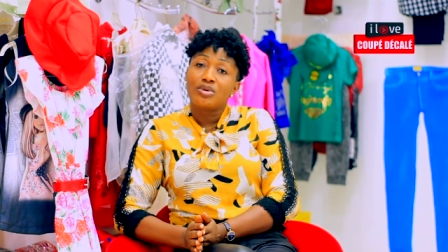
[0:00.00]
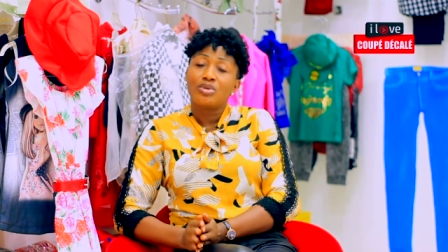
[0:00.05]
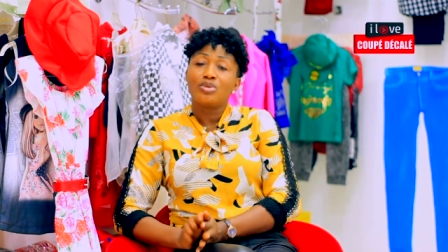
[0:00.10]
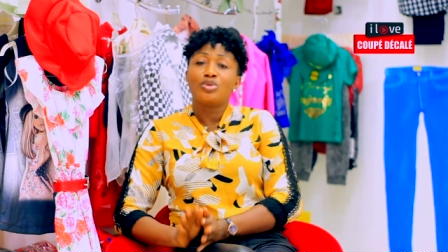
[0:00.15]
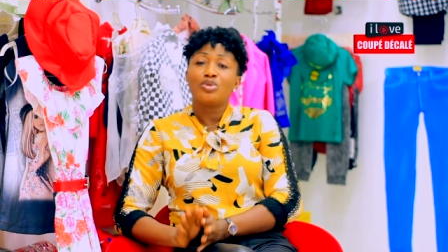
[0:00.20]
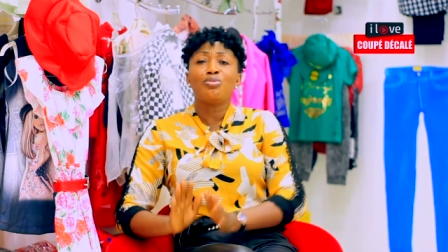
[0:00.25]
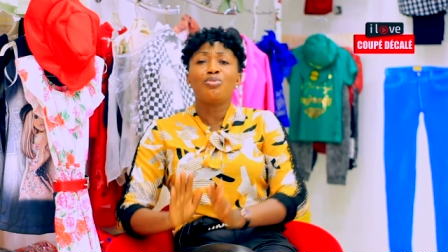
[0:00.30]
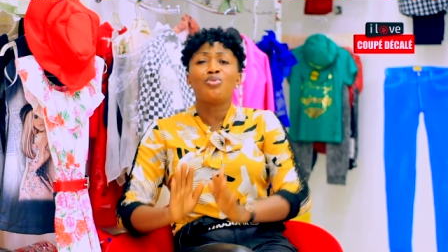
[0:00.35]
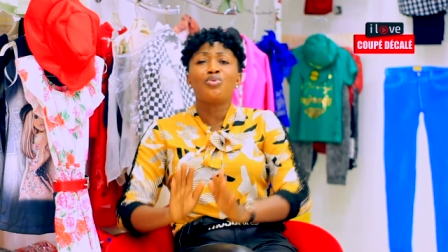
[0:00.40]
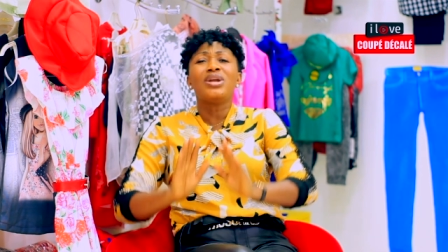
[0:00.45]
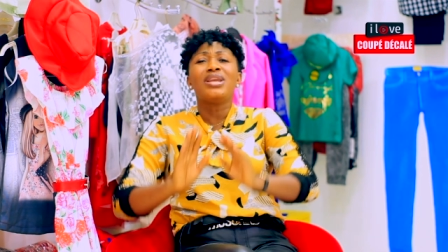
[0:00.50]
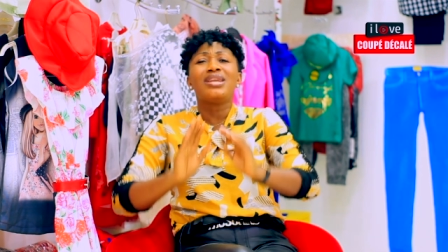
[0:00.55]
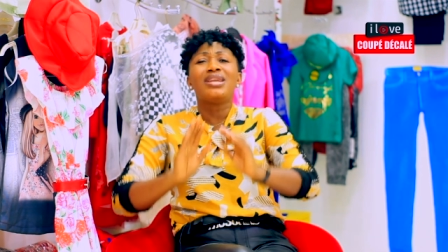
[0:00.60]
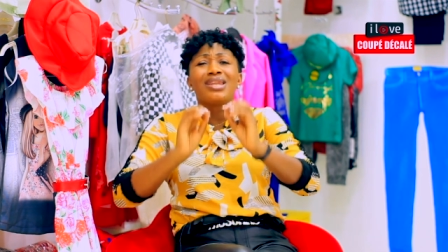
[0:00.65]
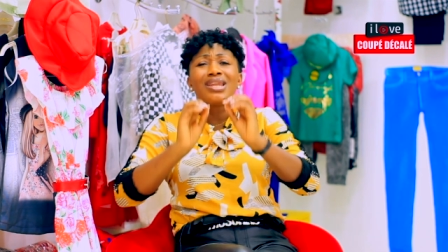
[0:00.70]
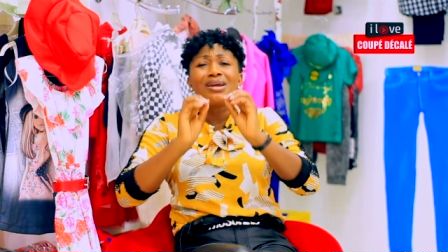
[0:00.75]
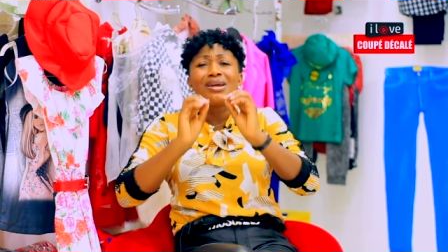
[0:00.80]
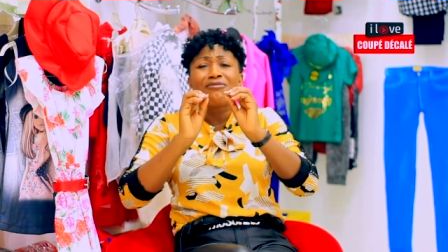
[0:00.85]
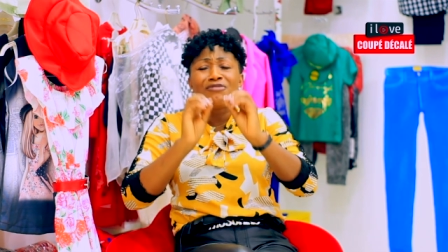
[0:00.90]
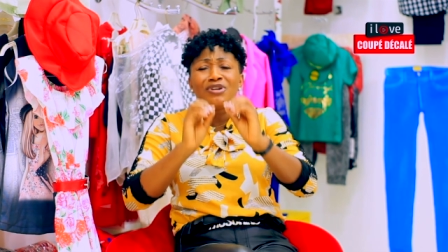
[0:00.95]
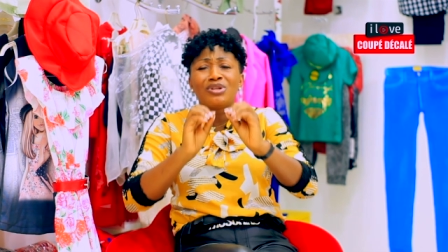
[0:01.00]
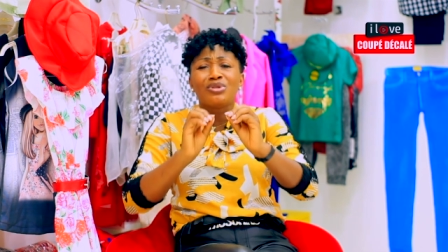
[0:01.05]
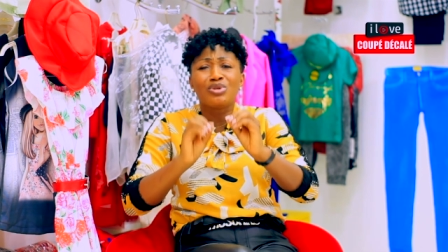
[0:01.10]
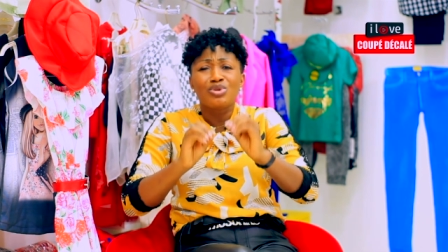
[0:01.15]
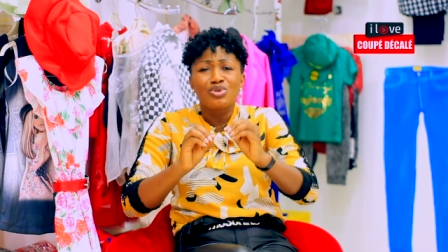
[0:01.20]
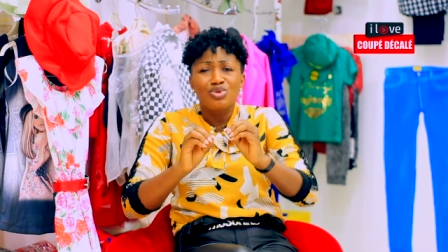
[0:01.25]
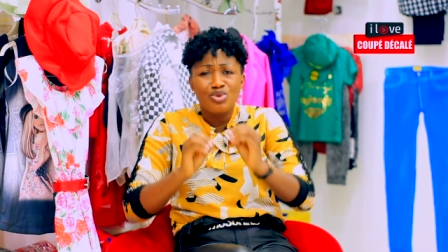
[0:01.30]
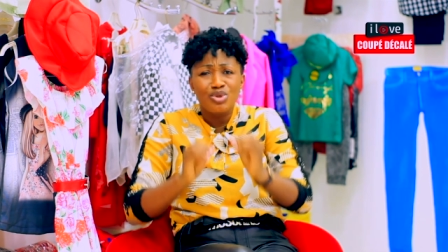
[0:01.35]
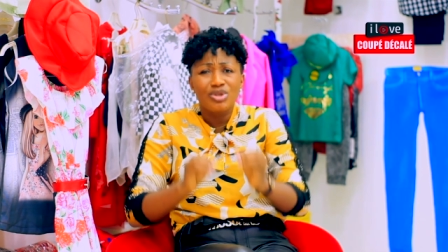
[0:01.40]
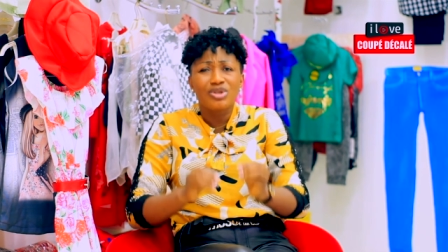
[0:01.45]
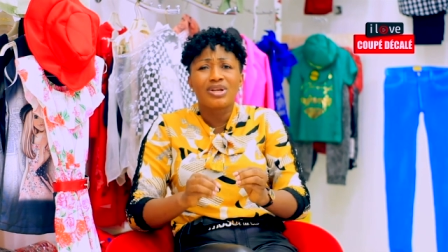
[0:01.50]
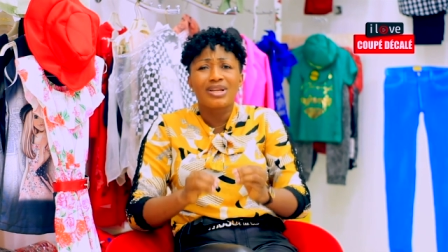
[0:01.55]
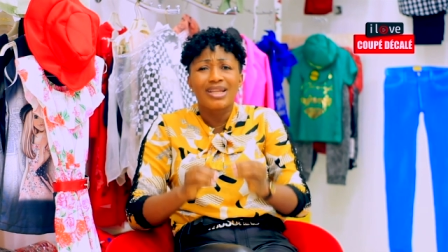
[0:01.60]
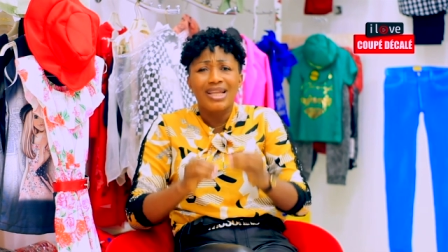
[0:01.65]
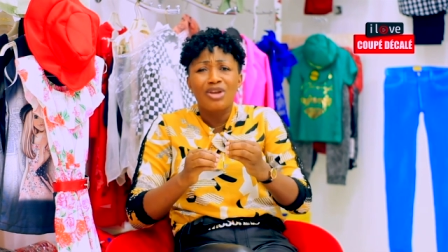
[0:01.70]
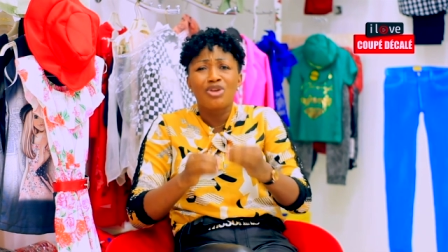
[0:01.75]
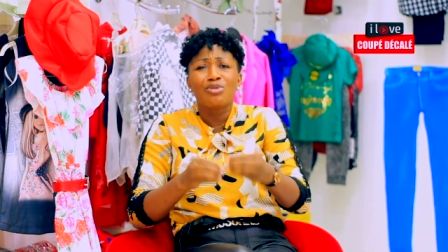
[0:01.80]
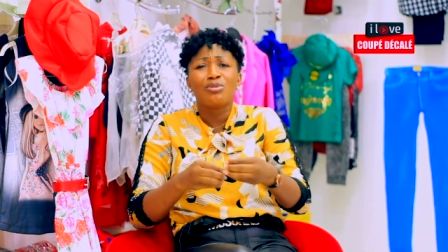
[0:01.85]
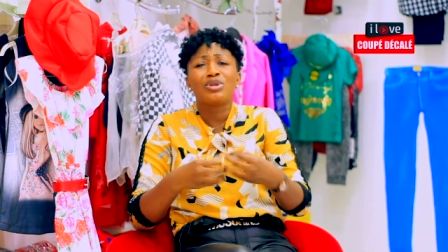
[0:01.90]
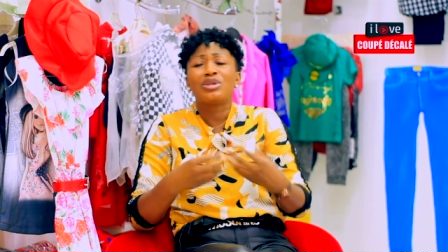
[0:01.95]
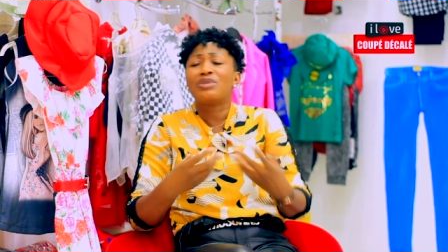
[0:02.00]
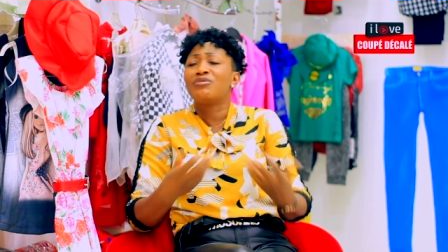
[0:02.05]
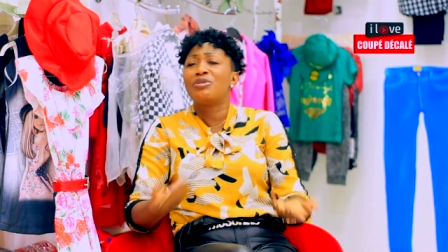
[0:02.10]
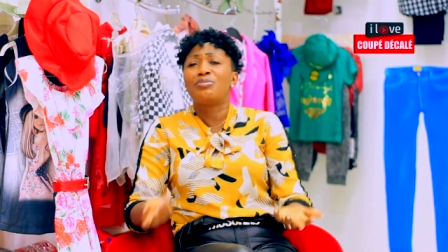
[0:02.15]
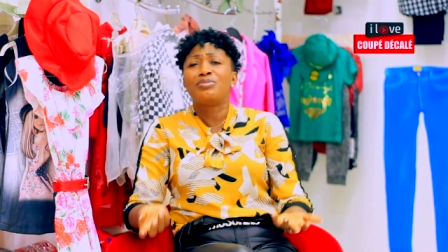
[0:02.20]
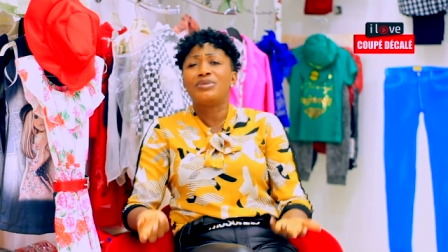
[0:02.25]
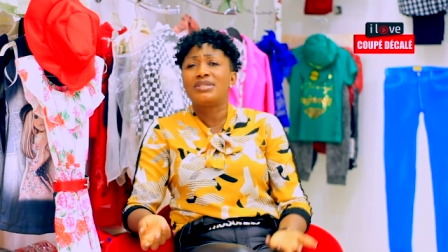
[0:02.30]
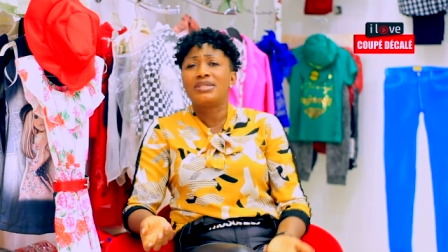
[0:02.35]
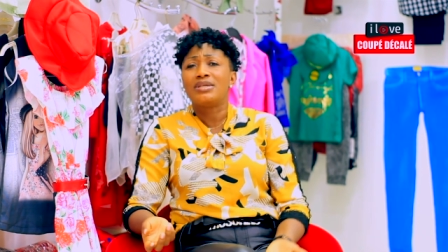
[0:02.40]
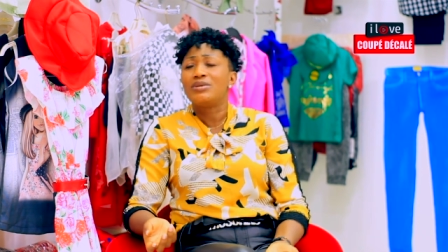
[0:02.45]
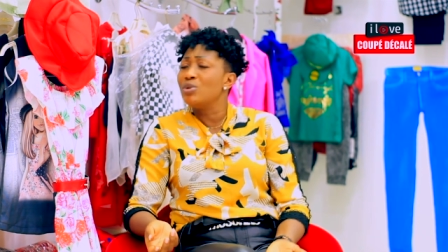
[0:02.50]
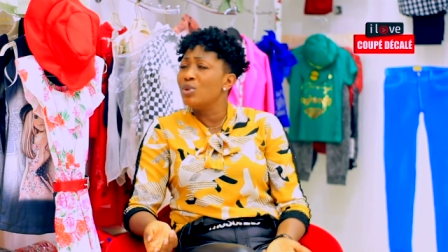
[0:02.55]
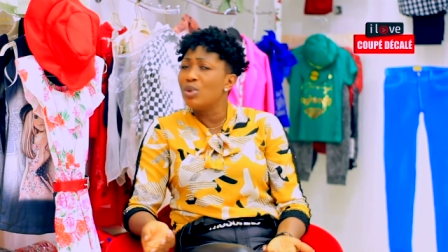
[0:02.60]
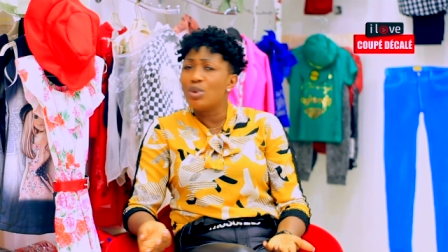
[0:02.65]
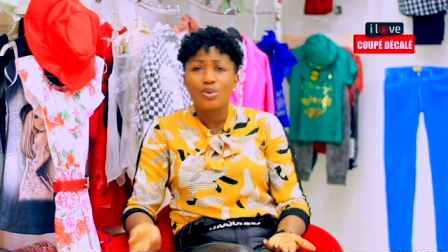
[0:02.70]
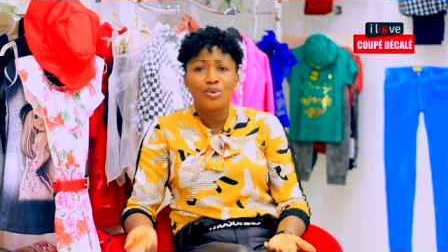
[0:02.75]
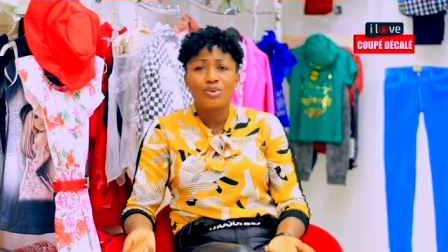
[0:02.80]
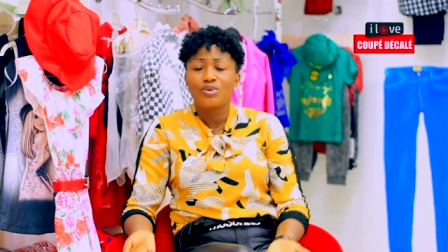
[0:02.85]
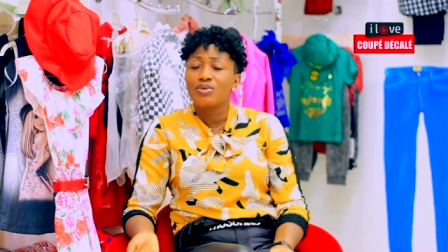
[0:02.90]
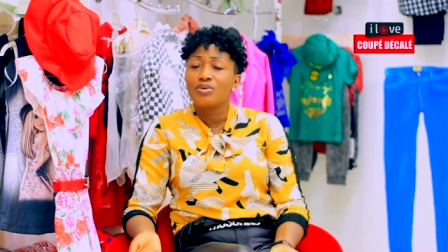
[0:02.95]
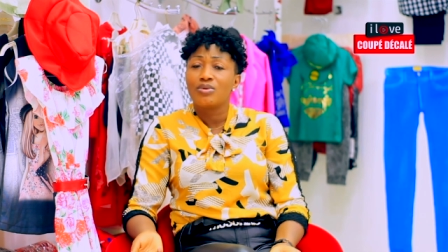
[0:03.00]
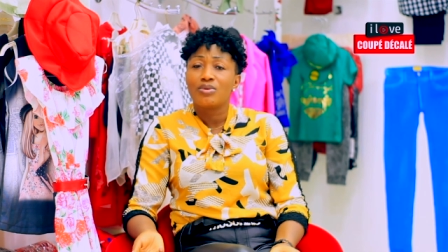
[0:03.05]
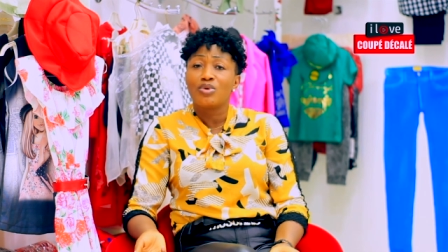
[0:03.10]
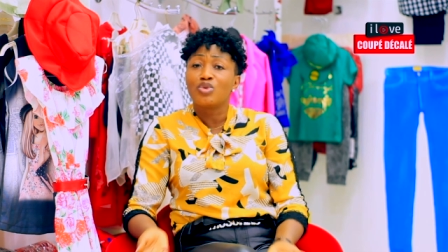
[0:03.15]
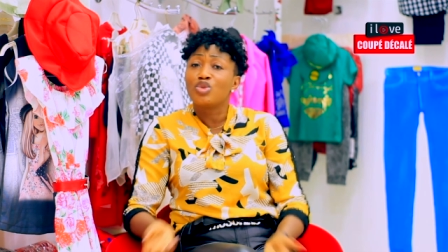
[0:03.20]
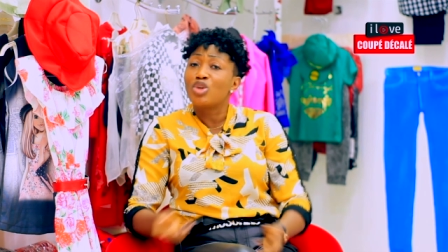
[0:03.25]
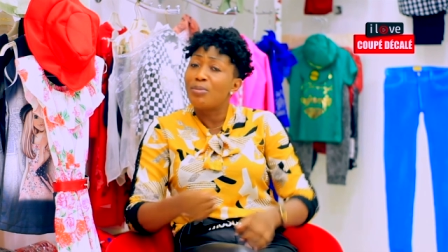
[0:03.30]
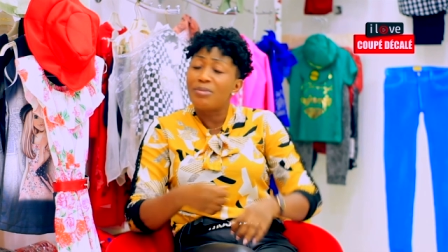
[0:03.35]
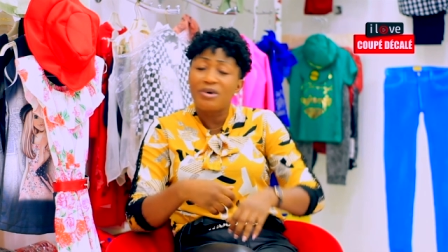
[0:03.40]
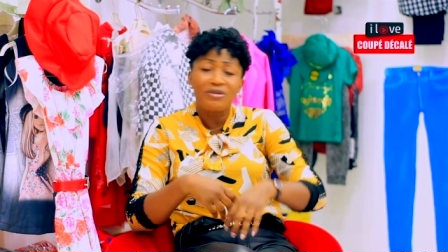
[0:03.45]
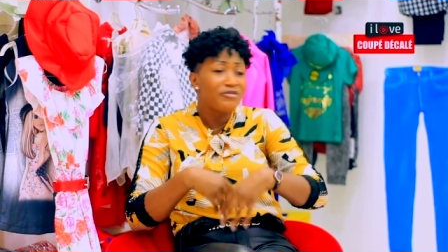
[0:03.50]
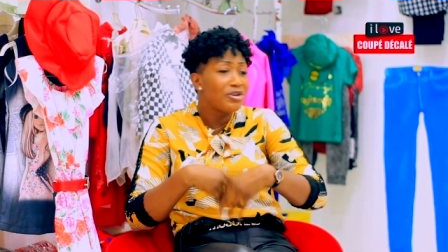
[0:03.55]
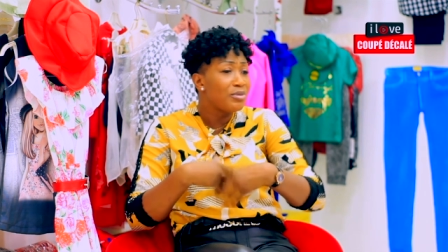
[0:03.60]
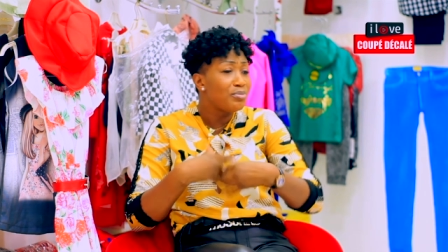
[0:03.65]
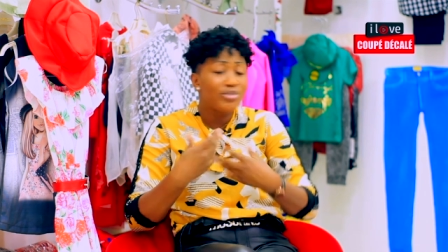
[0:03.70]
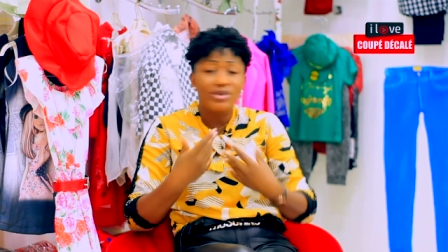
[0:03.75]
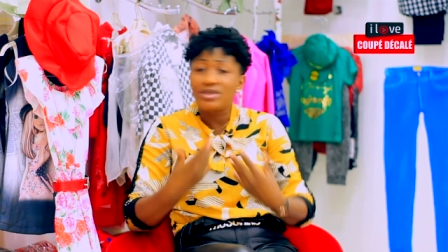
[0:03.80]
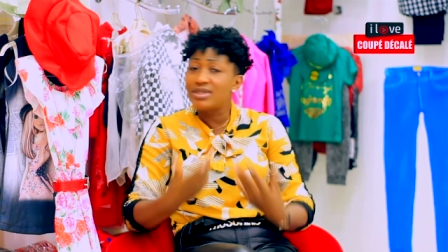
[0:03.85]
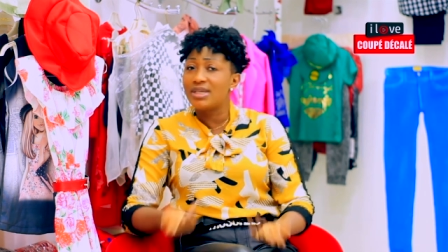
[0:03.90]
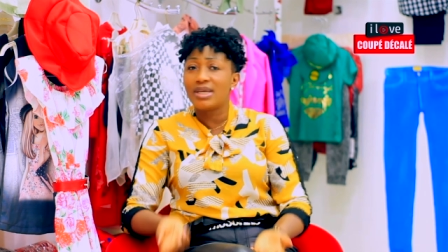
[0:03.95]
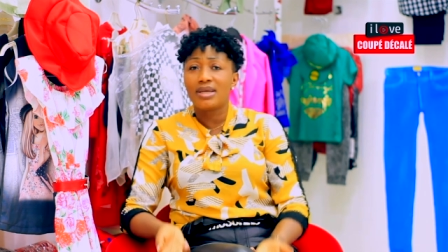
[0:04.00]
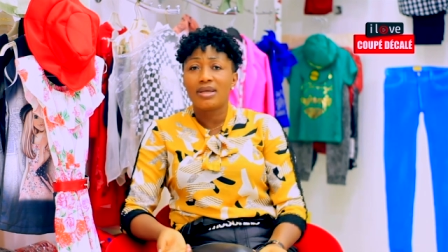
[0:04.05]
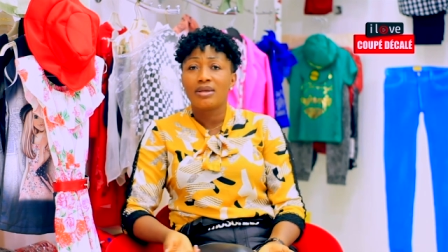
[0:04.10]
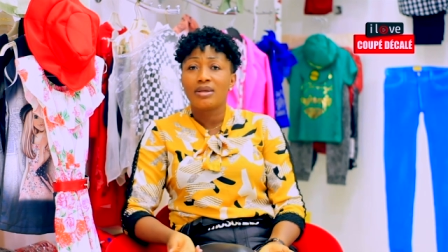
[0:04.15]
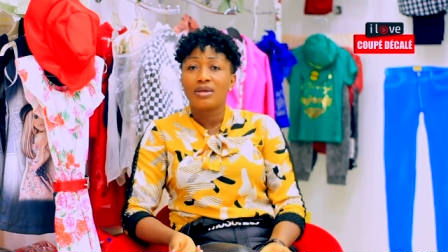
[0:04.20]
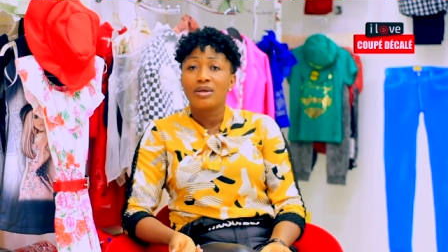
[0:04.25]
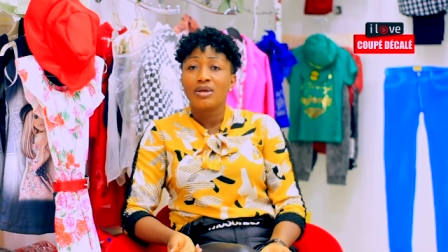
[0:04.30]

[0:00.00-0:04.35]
Donc pourquoi un enfant de Dieu réellement en fait pitié Non, on ne doit pas faire pitié.